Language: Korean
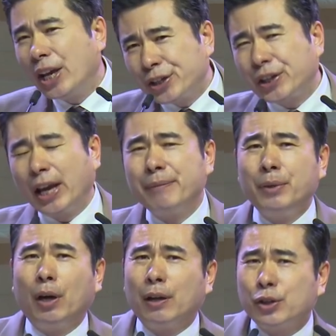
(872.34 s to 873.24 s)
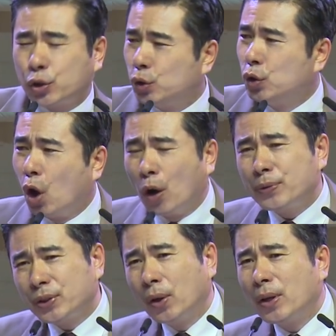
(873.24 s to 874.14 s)
생명
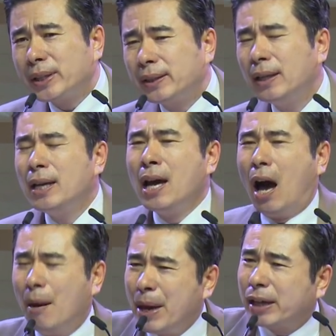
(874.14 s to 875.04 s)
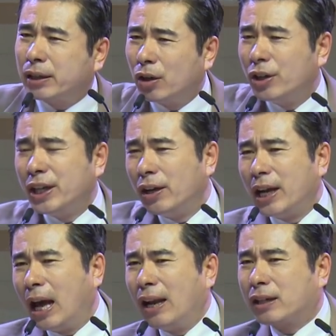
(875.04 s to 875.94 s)
주옵소서 아멘 그러리언니
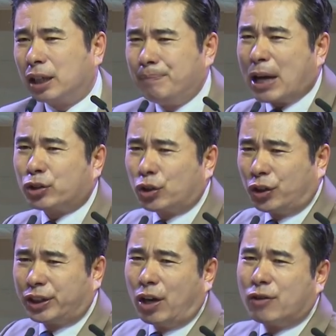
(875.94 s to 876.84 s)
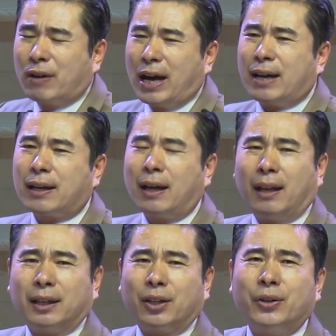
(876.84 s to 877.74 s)
하나 큰 박수로 주는 경방
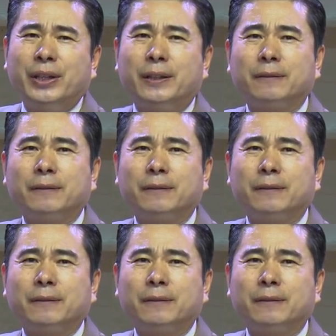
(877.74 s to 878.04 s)
할렐루야